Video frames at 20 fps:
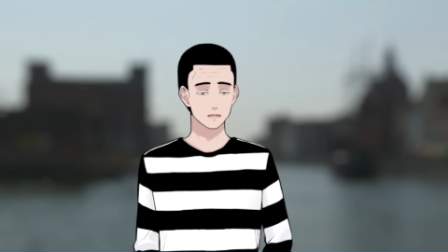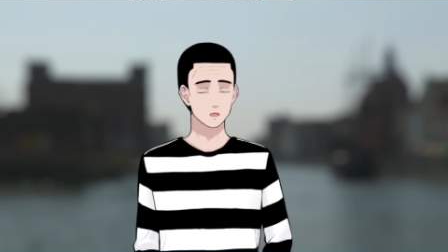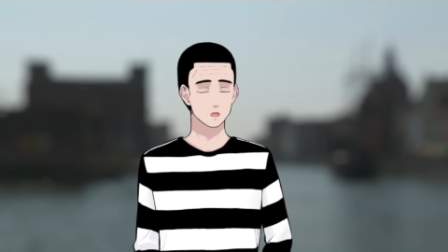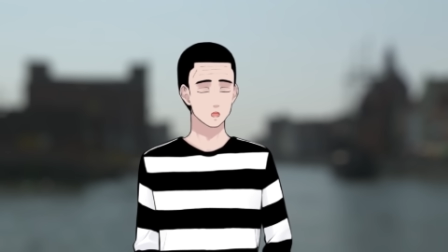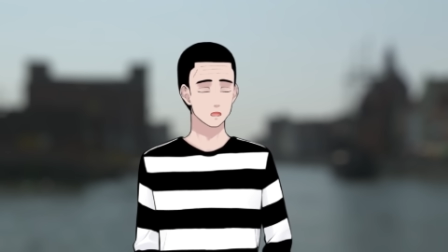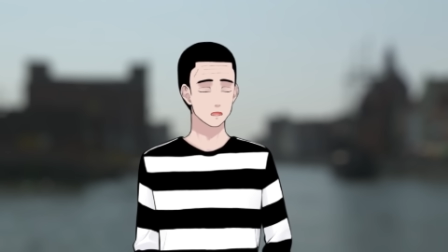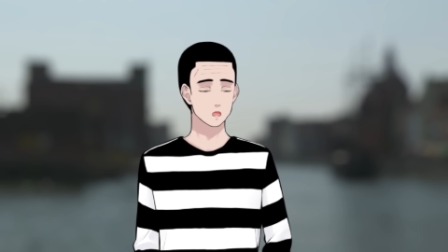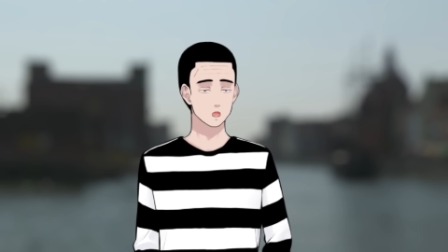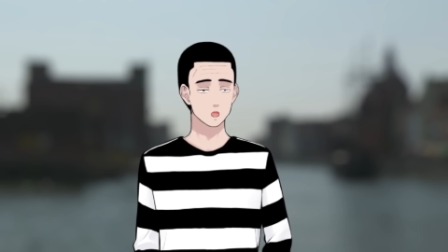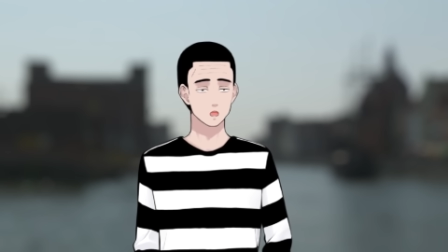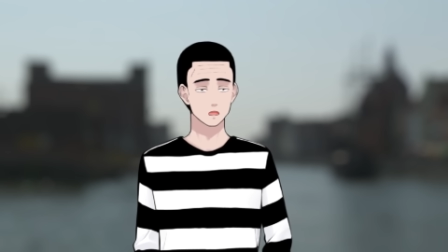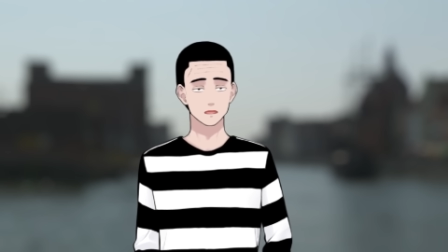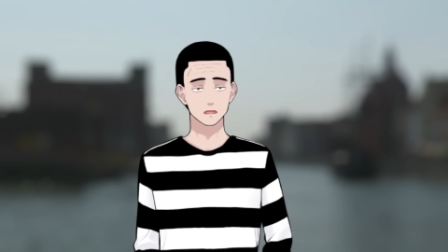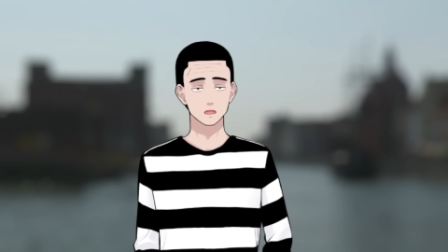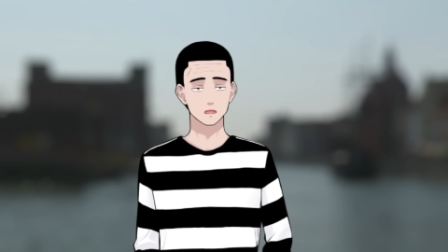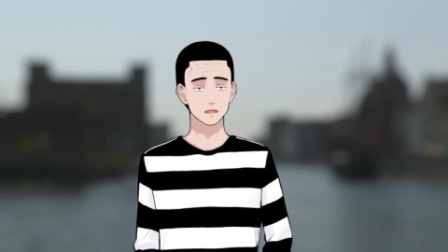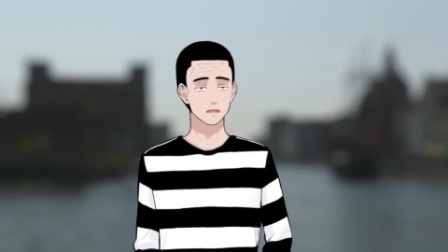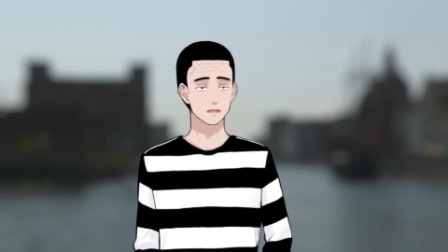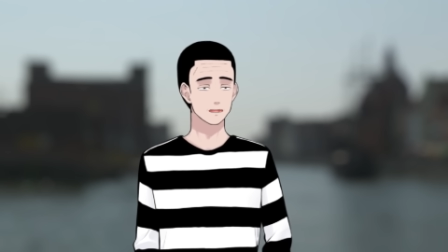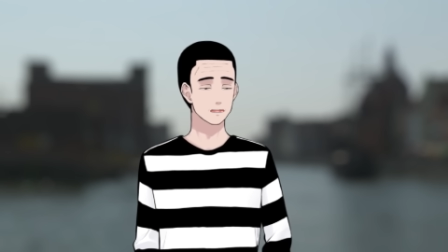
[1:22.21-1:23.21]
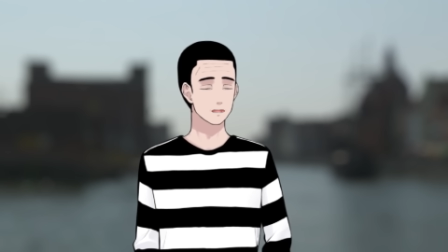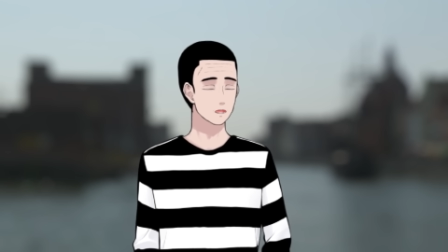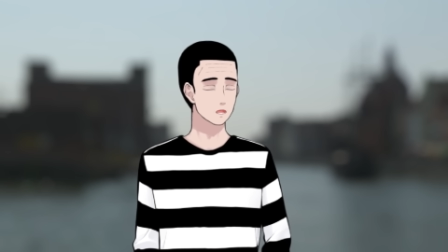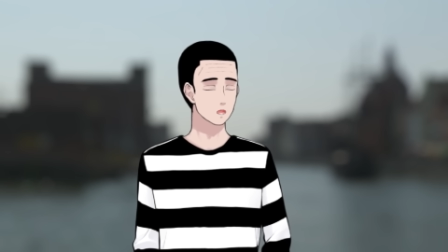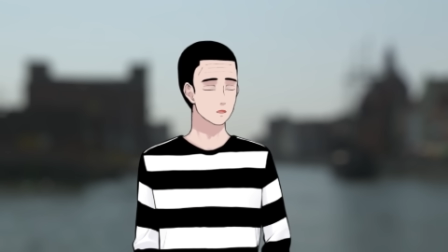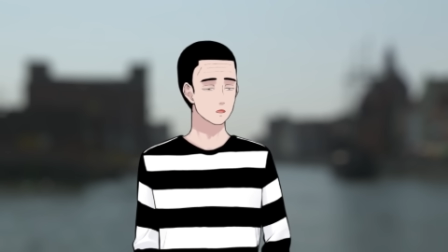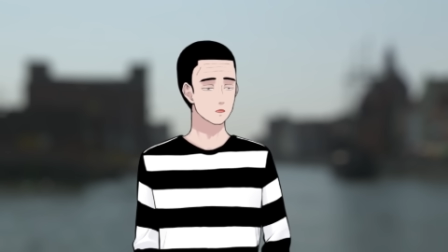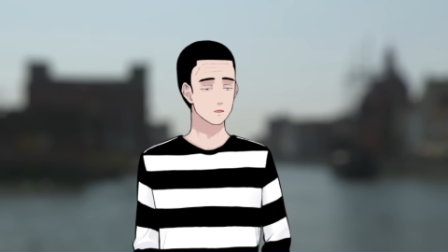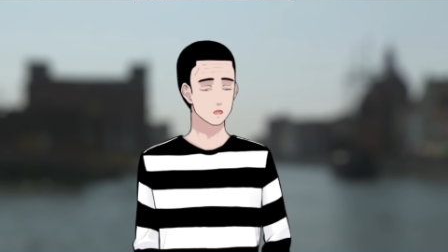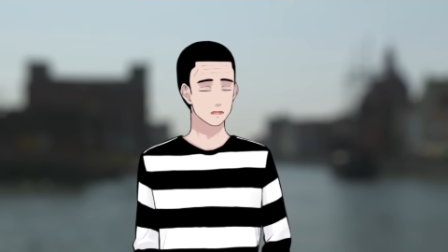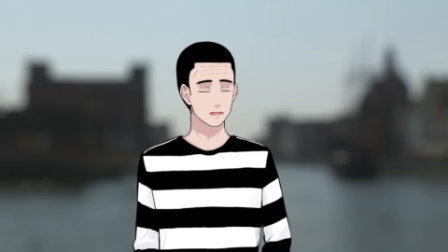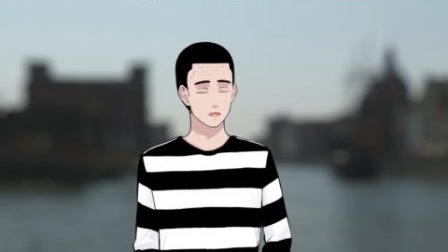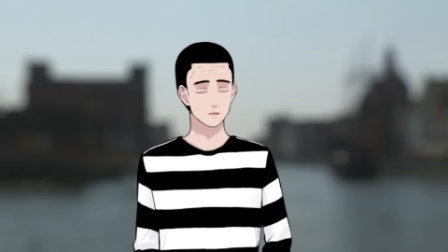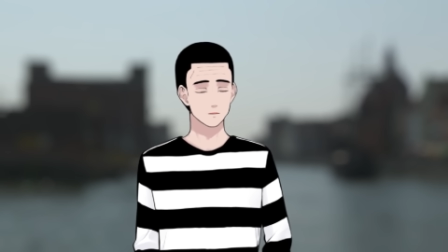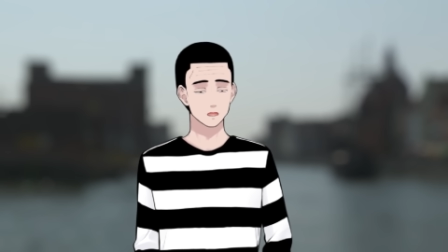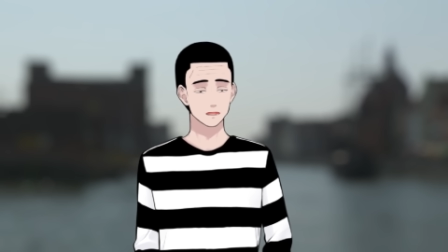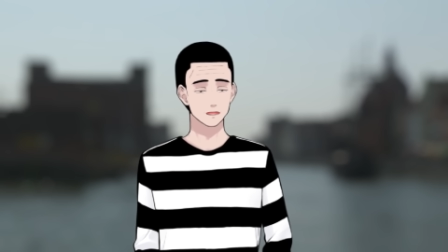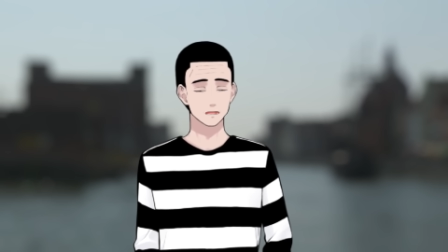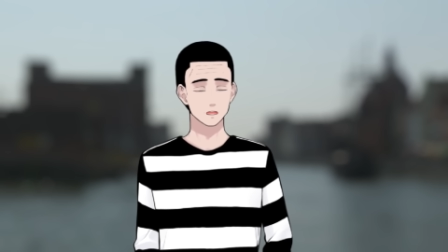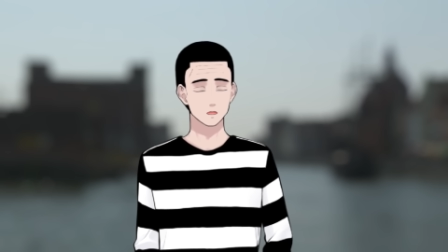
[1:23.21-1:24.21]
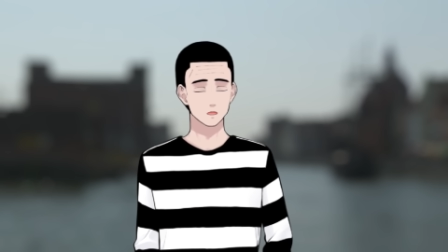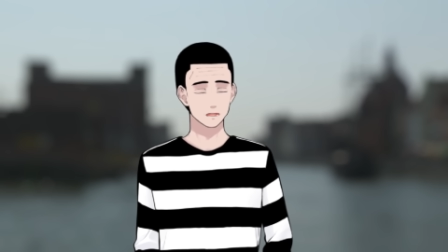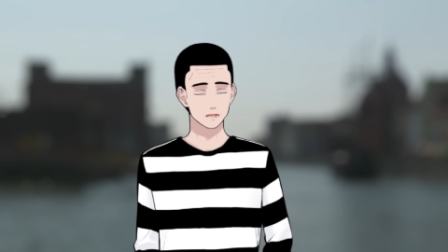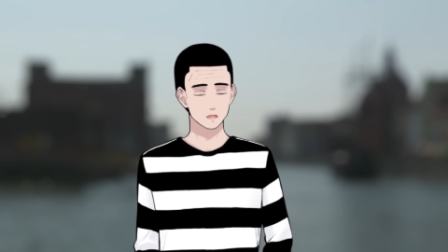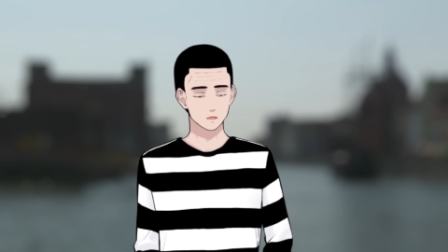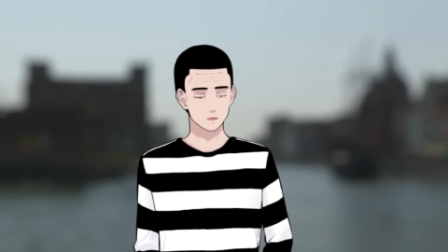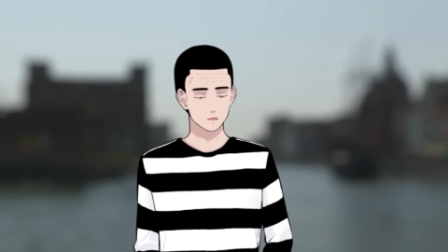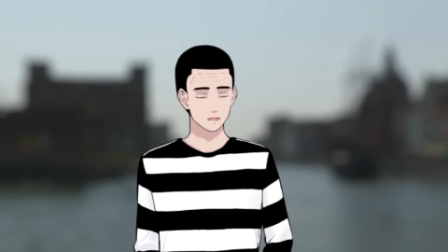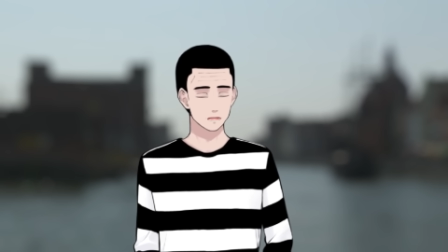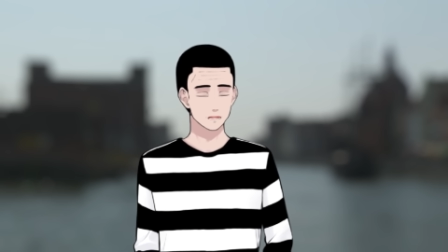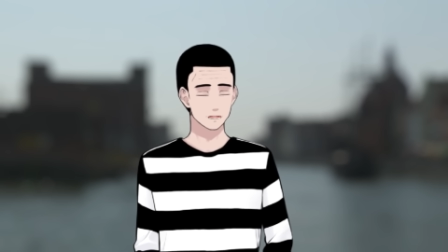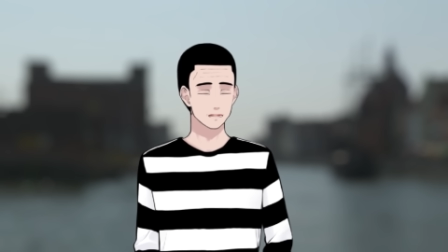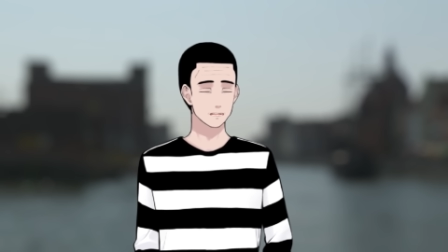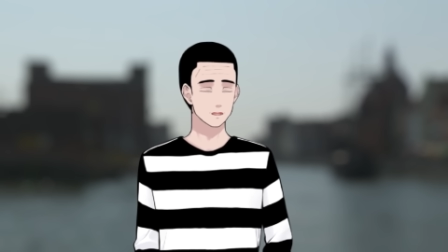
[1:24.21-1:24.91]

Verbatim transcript: で担架で目撃者の話だと担架